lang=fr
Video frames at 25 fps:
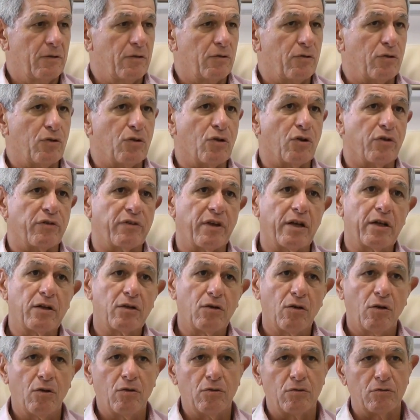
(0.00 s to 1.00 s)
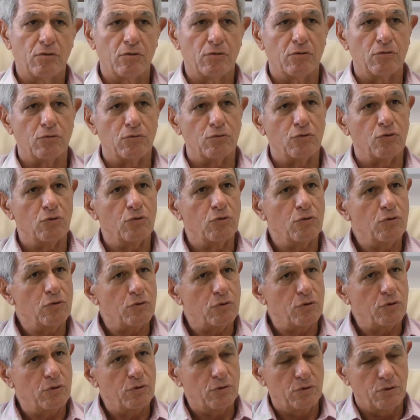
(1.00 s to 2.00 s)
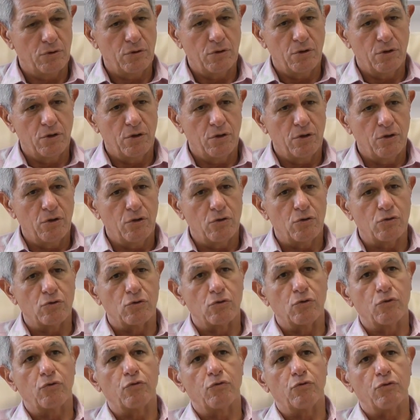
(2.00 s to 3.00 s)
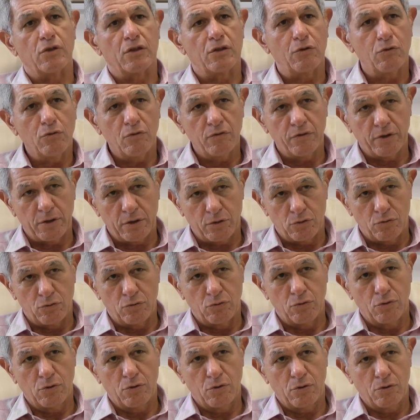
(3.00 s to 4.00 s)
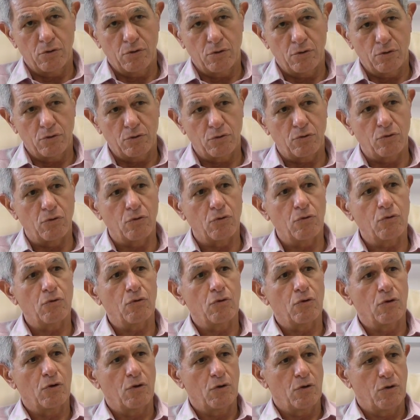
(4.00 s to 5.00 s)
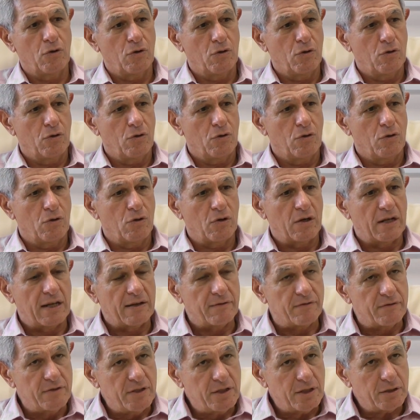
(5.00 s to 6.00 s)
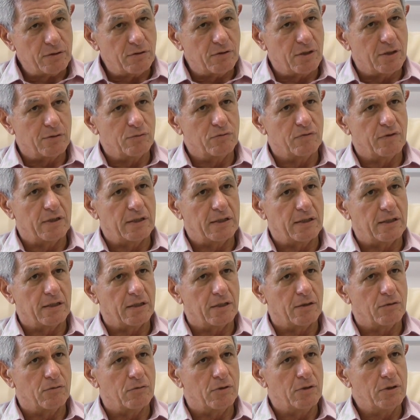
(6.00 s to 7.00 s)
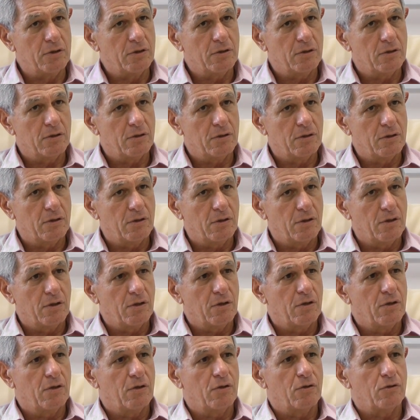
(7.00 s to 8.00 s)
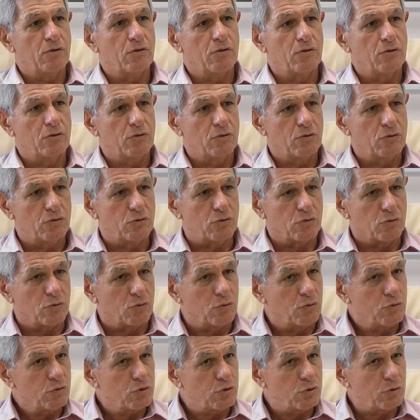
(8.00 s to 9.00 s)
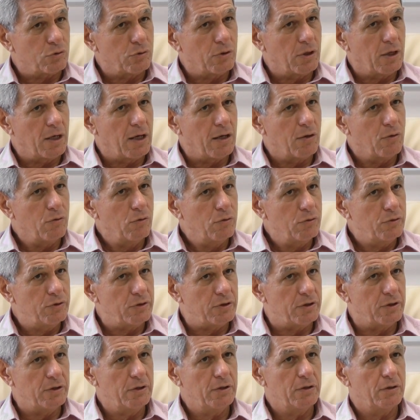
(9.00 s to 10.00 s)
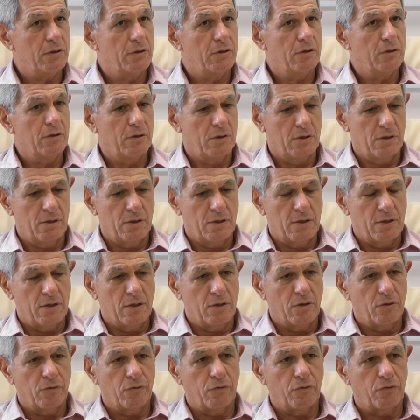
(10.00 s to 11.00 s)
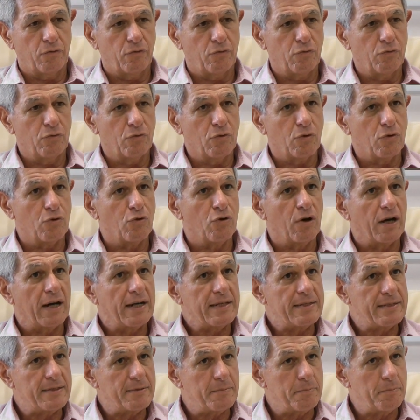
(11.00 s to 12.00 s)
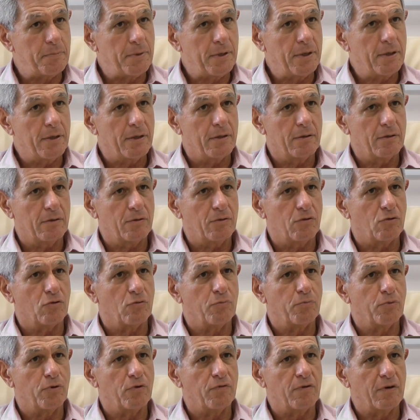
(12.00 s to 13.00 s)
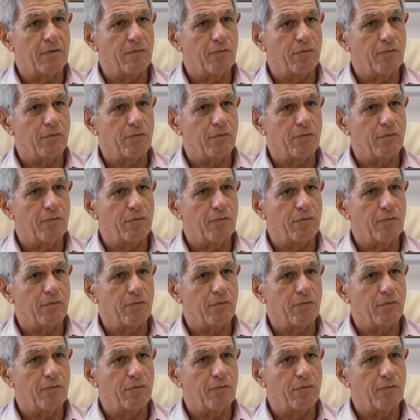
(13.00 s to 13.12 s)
dans un camp ou dans l'autre, je suis convaincu que l'avenir de la Nouvelle-Calédonie se construira aussi sur le respect que peuvent